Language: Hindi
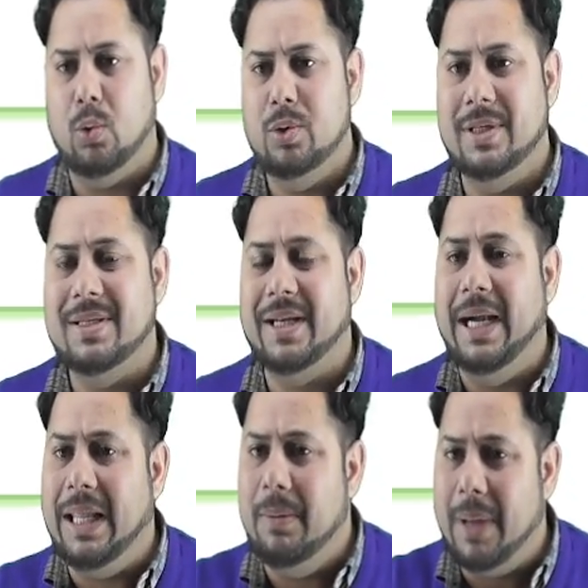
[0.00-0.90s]
हूं जिस
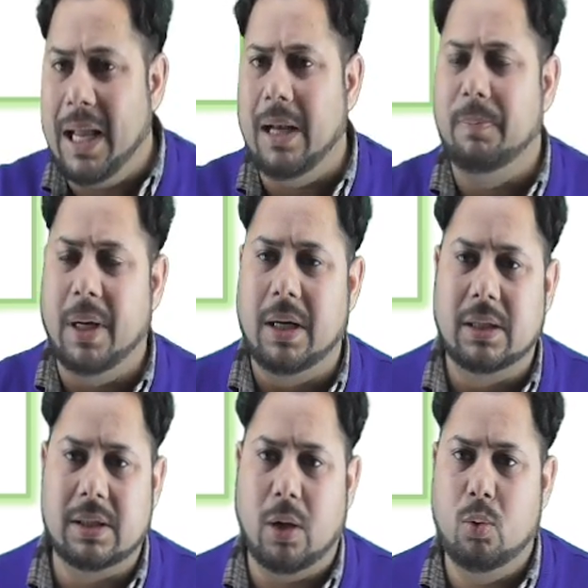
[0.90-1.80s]
स्टेट की मैं कल्पना
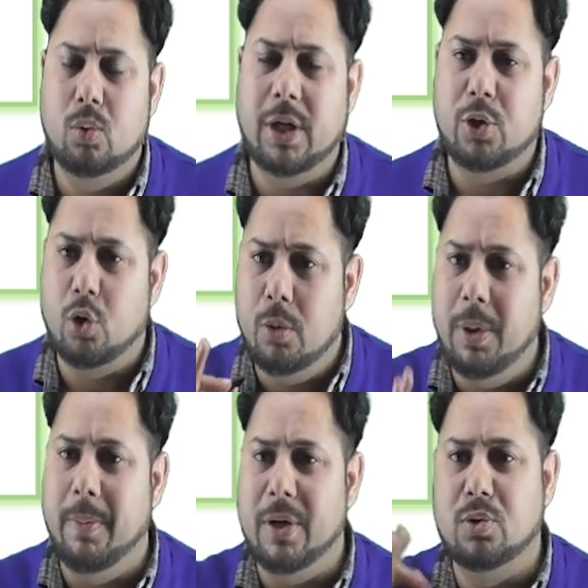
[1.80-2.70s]
करता हूं दैट शुड बी
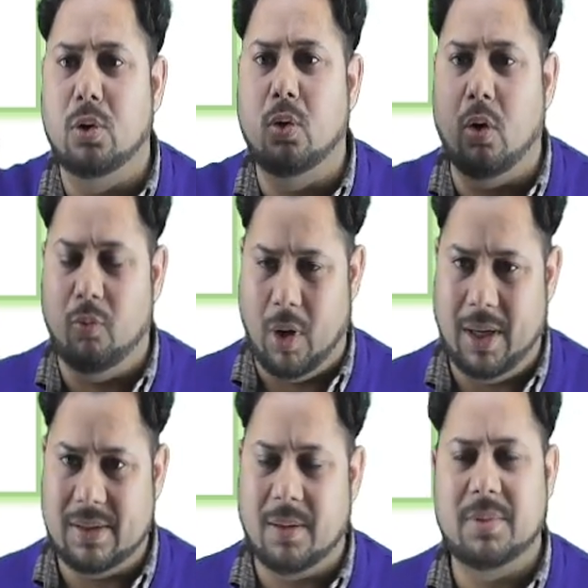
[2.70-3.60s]
बेस्ड ऑन नॉन
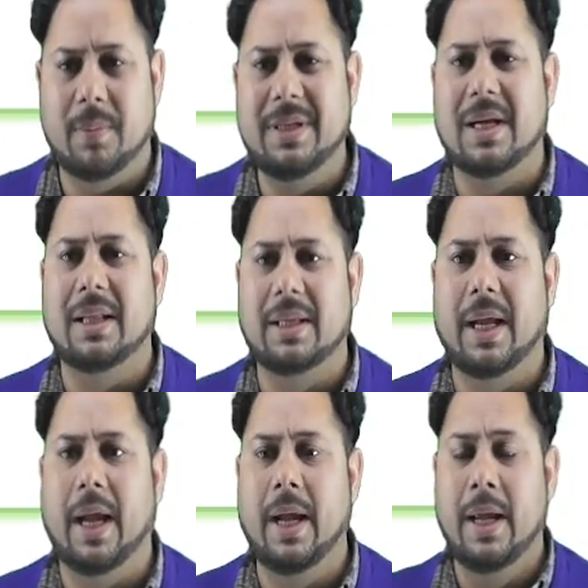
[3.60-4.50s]
वायलेंस हम सभी जानते
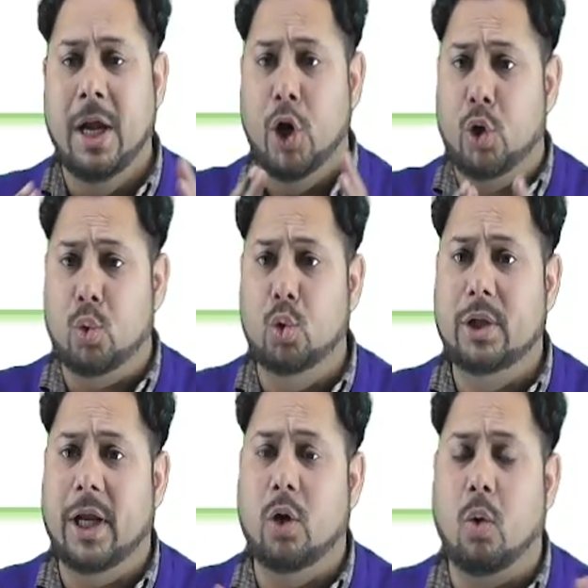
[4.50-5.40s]
हैं ट्रूथ
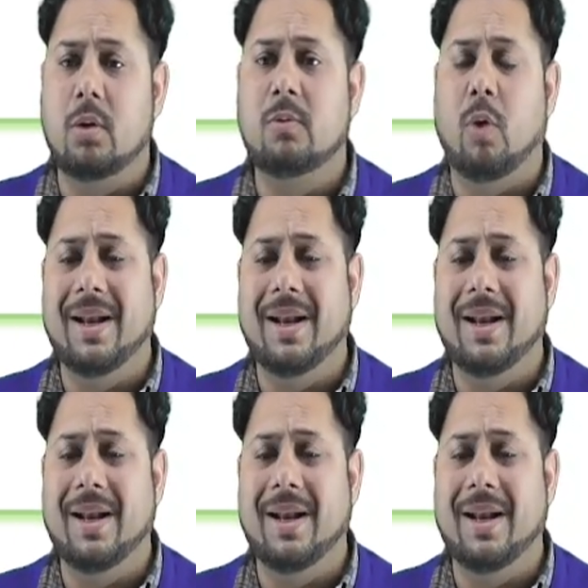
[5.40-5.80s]
एंड नॉन